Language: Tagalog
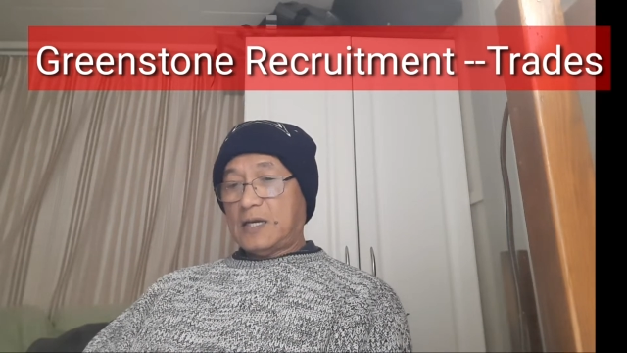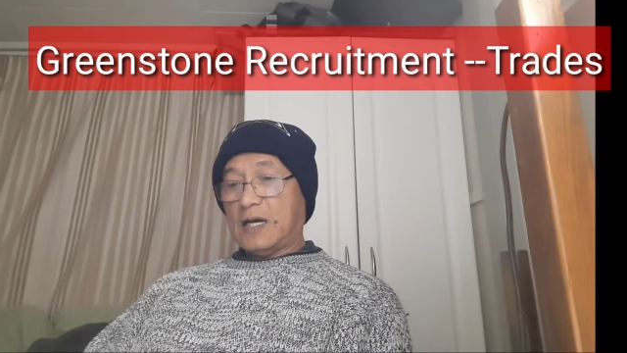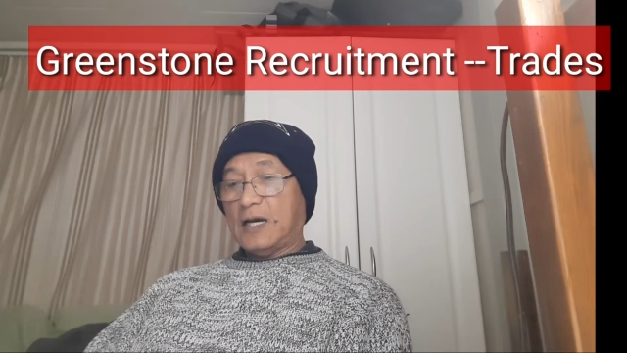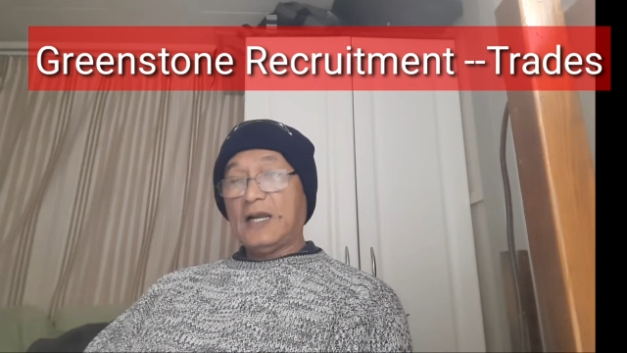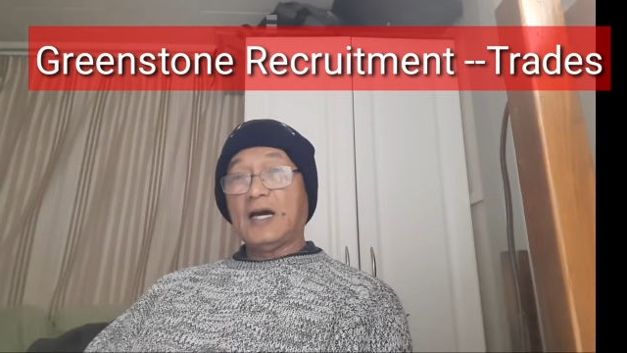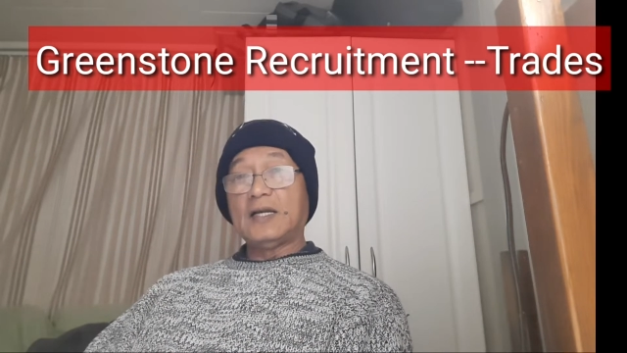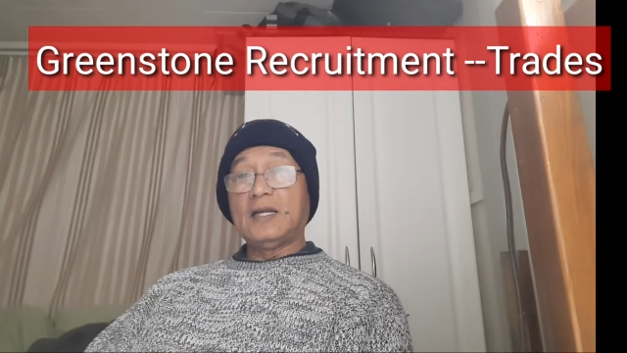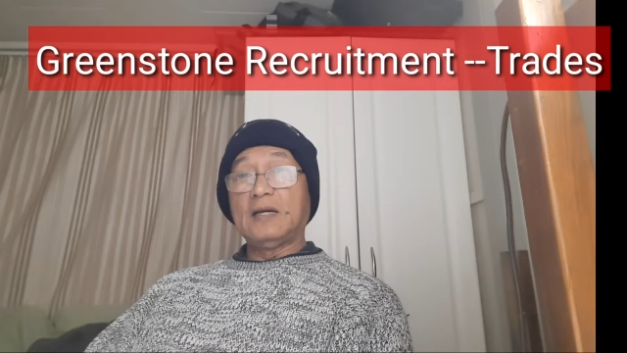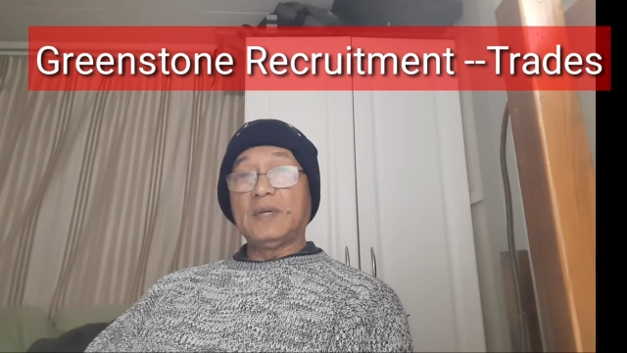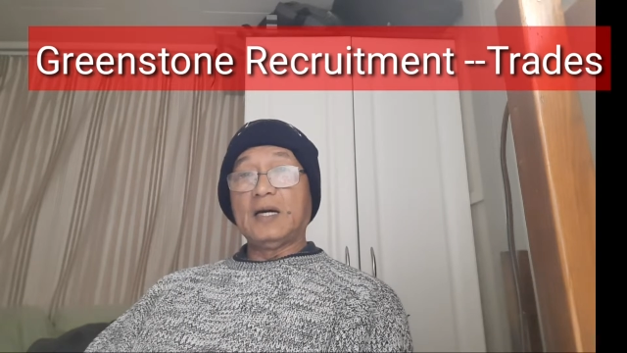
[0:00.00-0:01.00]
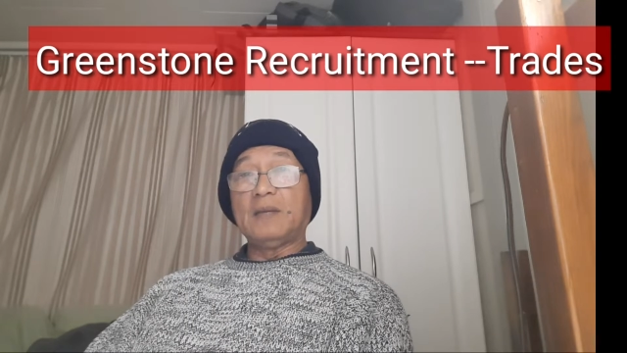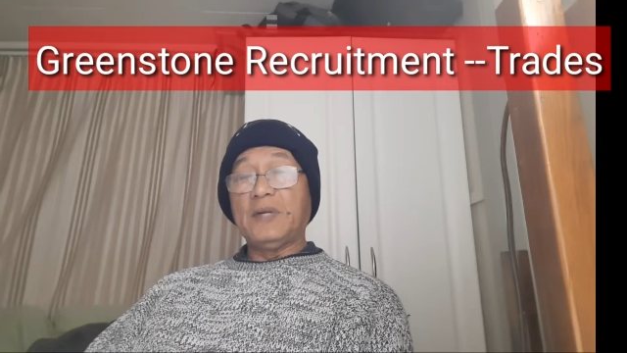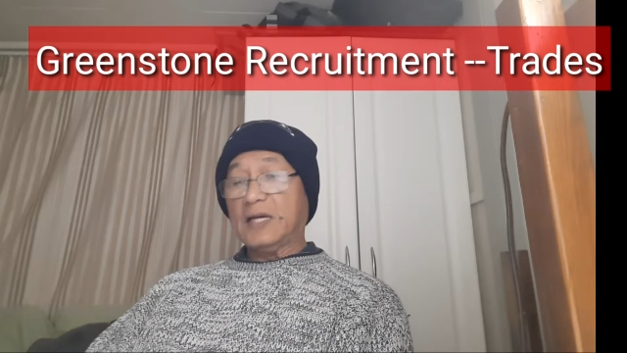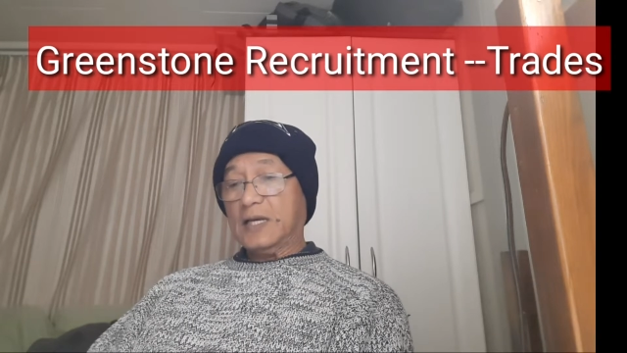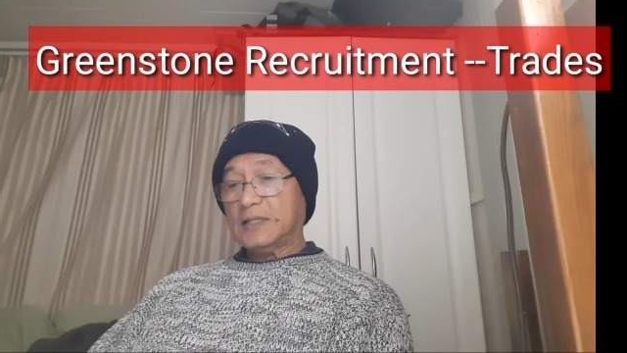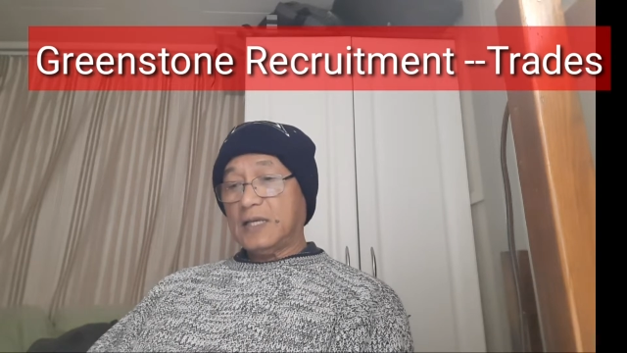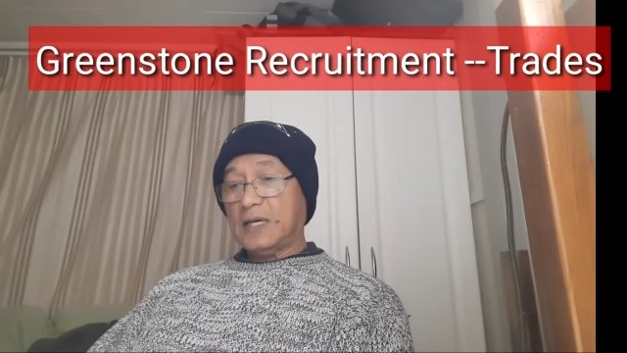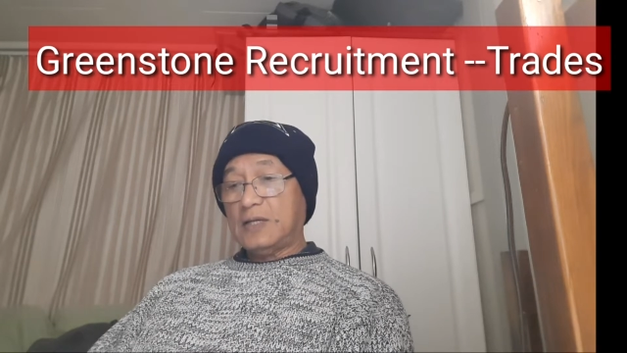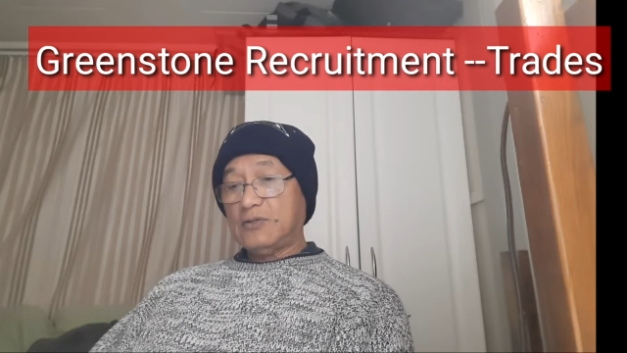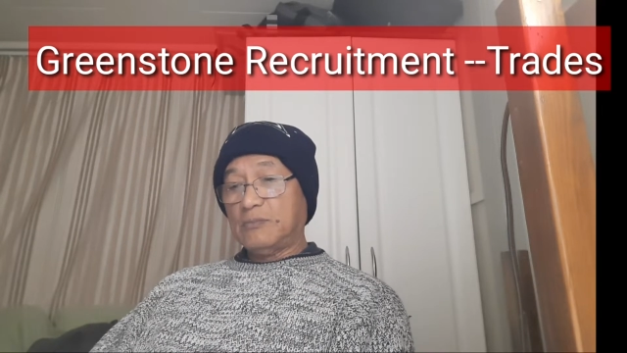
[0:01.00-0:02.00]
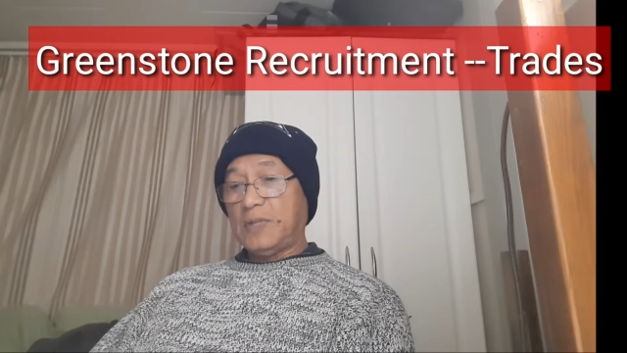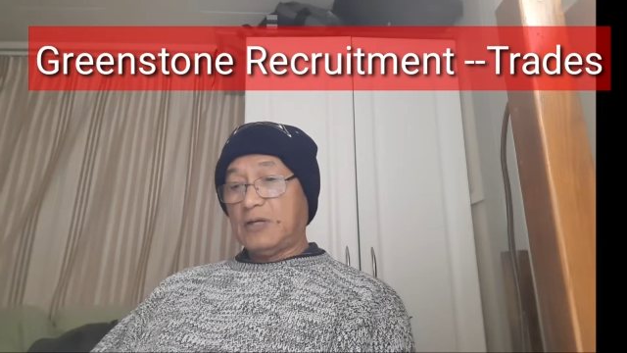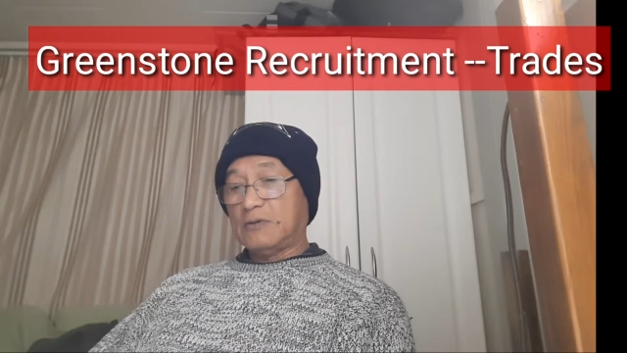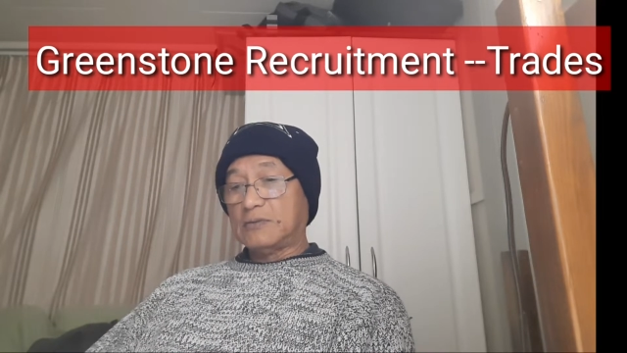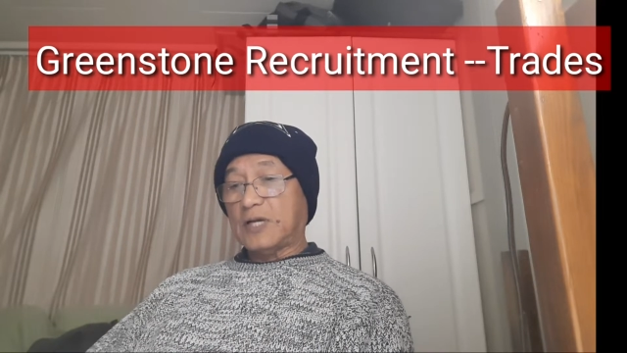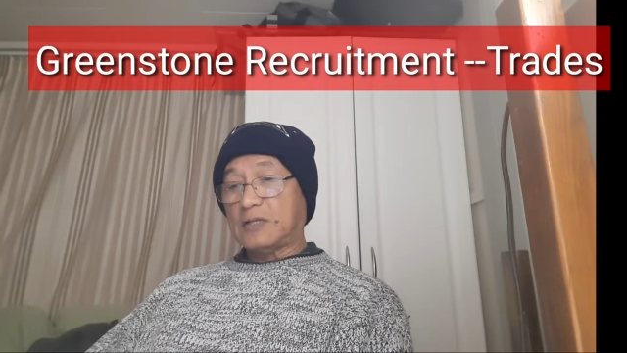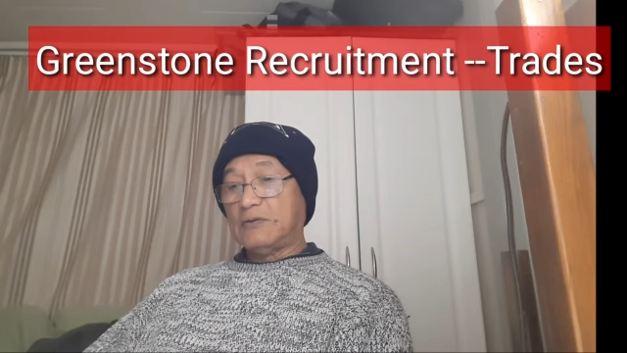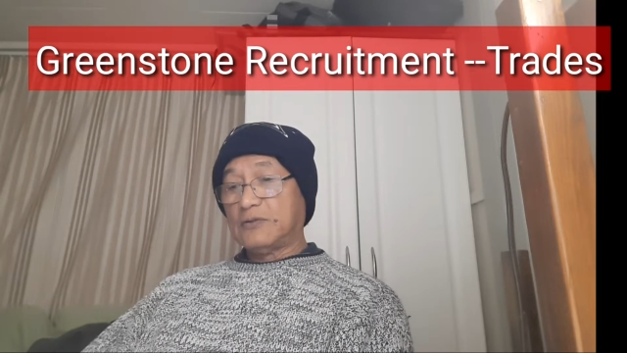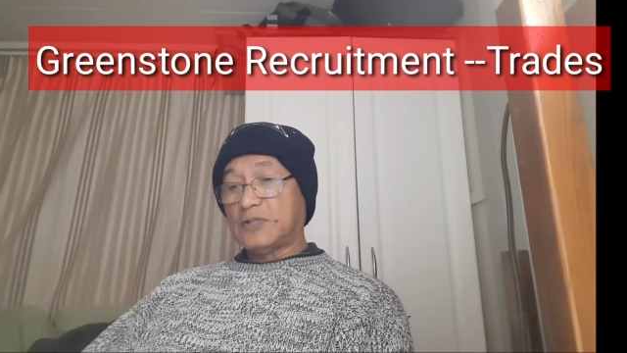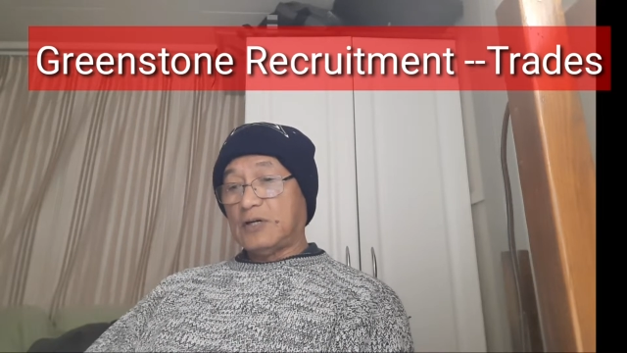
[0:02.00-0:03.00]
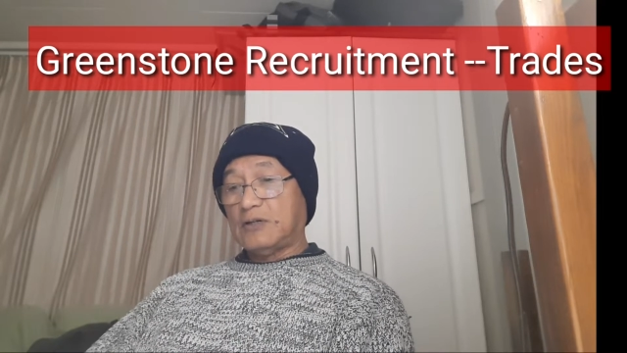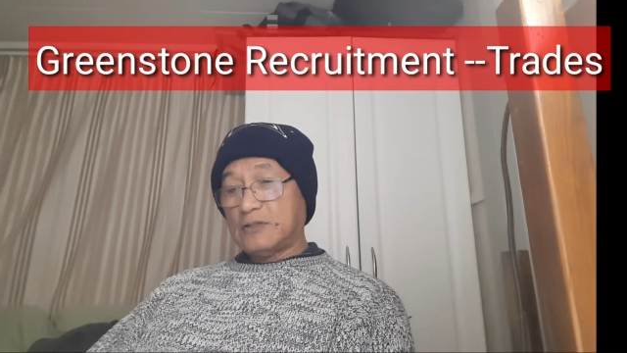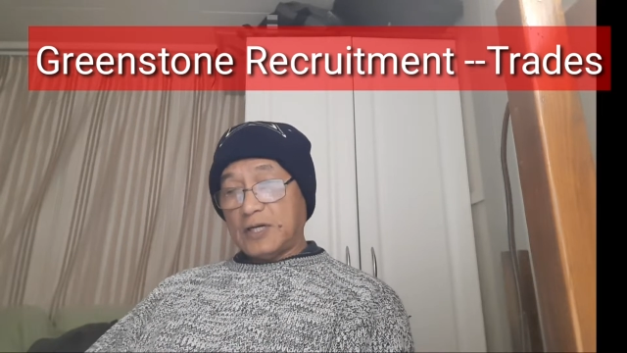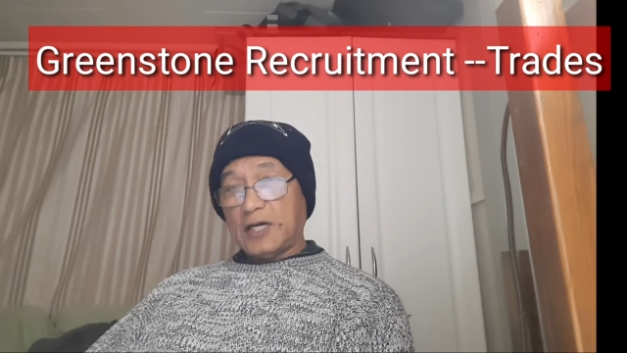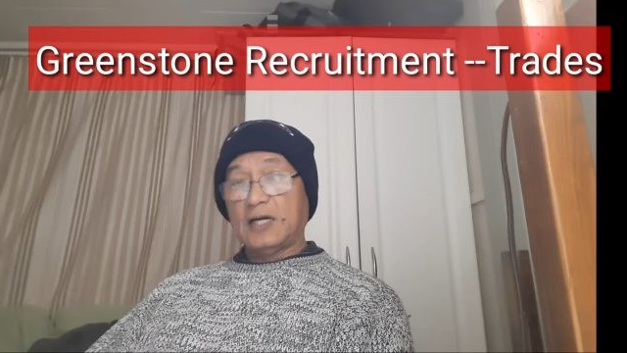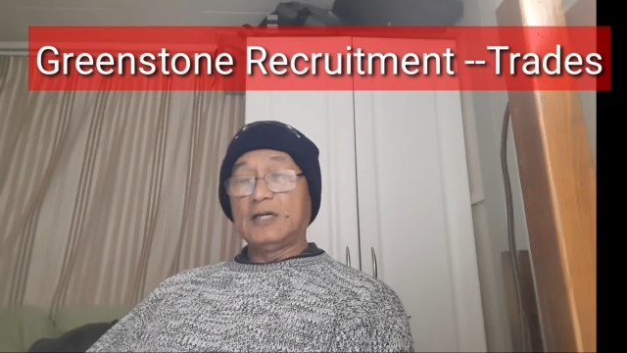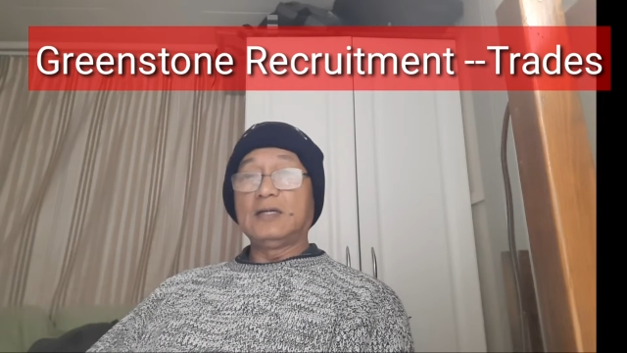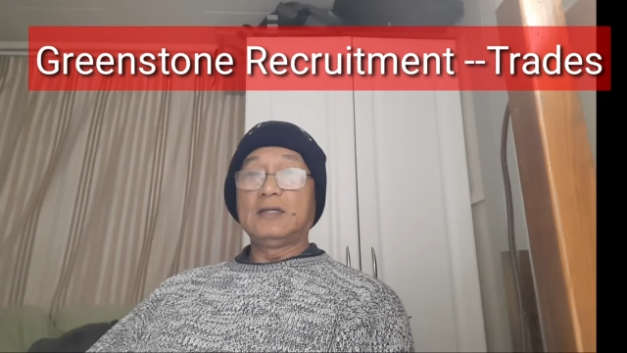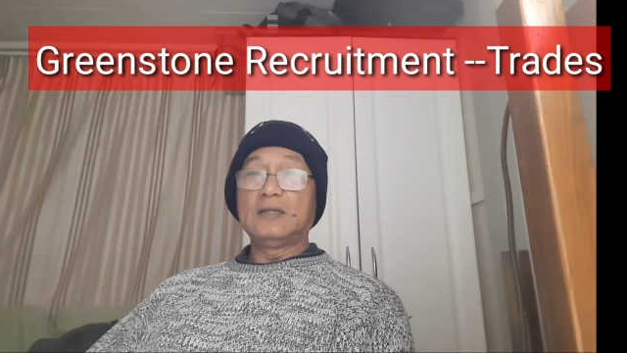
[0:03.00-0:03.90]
Ang kailangan nila mga aplikante ay yung merong tatlong taon na